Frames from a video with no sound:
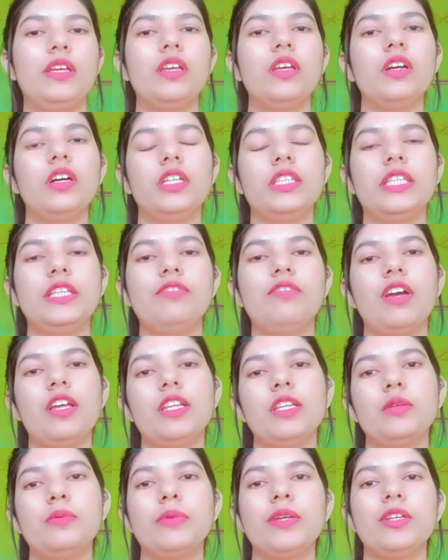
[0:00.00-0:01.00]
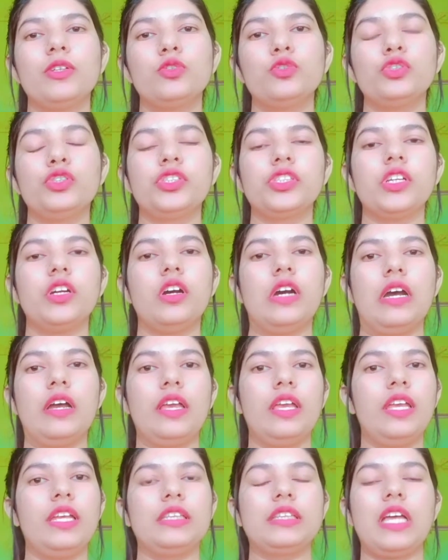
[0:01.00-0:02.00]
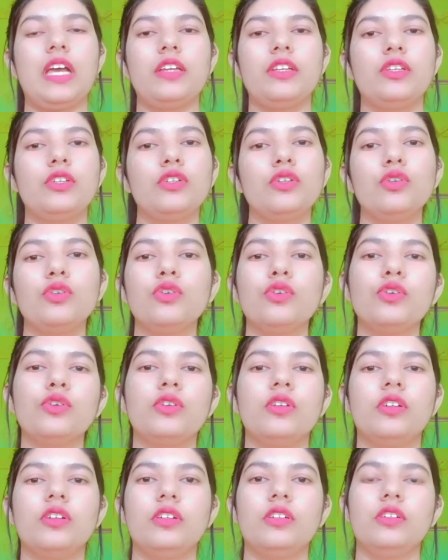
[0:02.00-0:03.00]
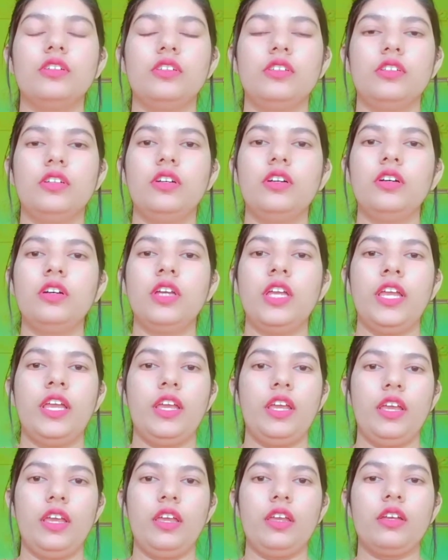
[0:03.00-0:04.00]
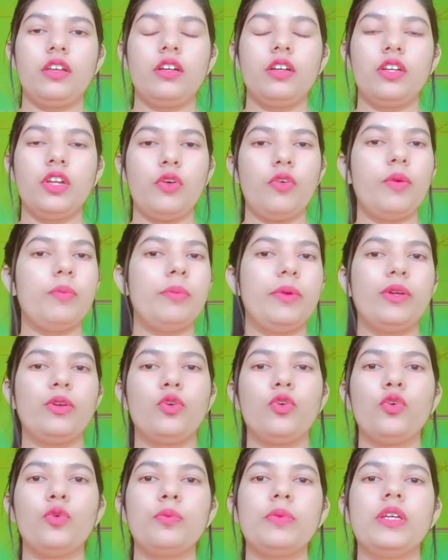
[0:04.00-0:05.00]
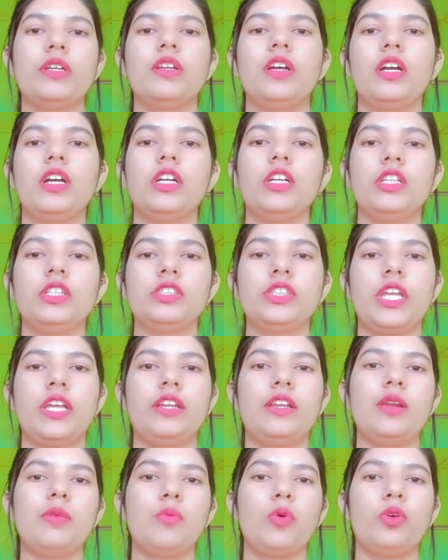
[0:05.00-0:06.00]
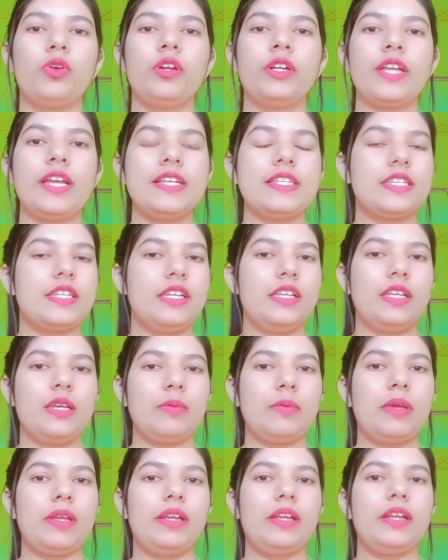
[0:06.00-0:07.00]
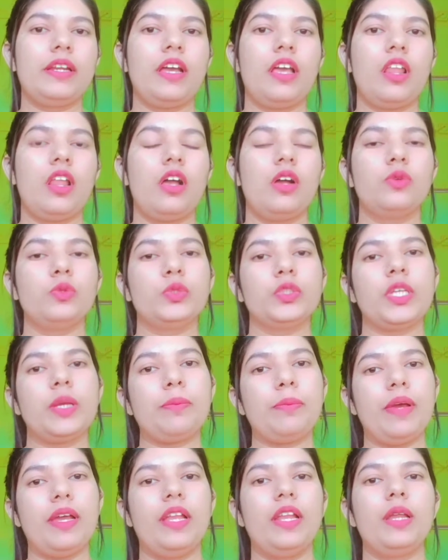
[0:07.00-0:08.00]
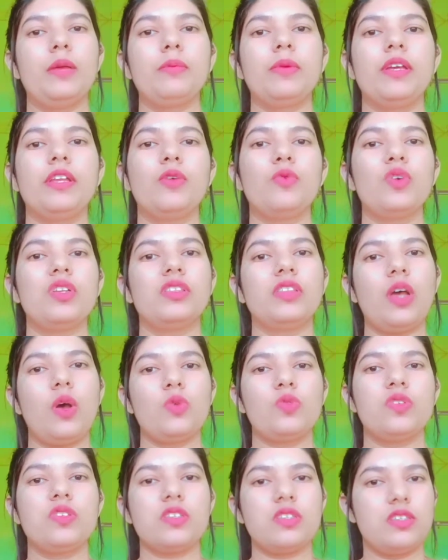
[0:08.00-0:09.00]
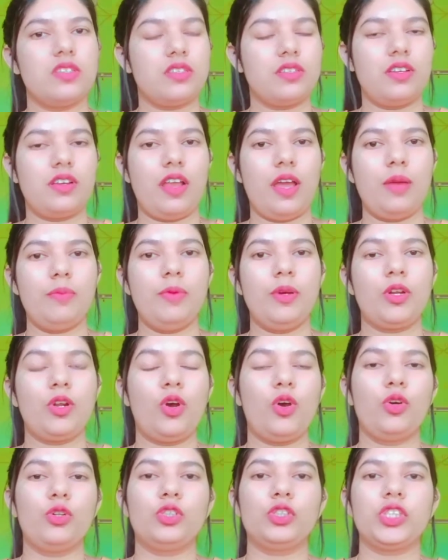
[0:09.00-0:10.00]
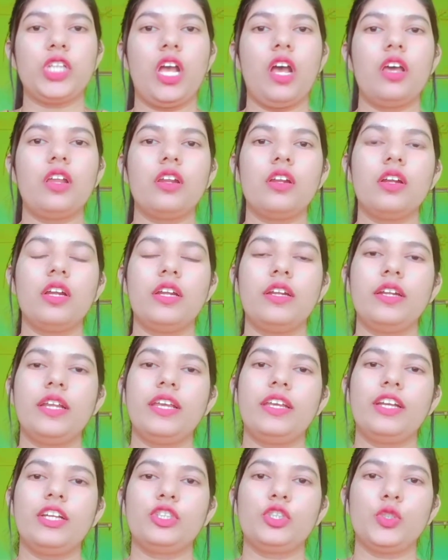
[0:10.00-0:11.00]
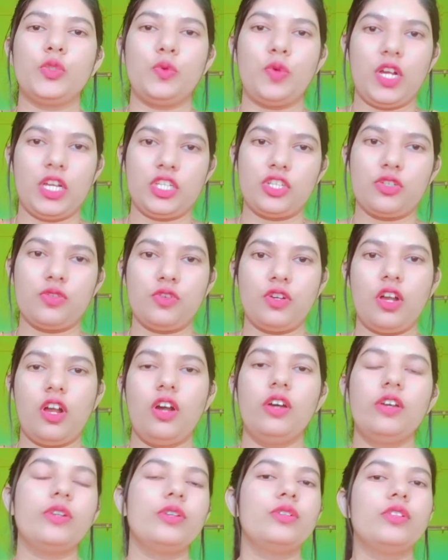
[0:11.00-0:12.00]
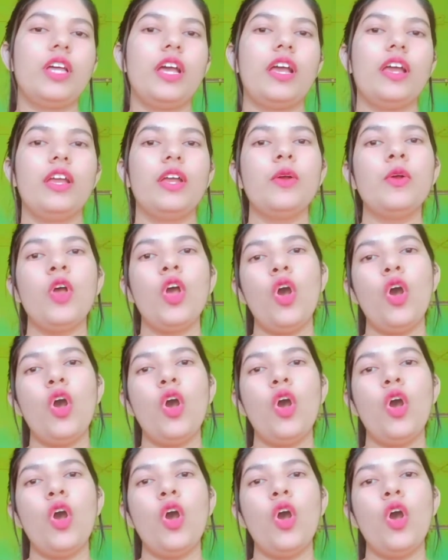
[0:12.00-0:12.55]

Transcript: दिवाली में कुछ एक तारीख को एक नवंबर को मेरा चैनल मोनेटाइज के लिए मैंने डाला उसके पहले मेरे वन थाउजेंड सब्सक्राइबर और चार घंटे का जो वॉच आवर होता है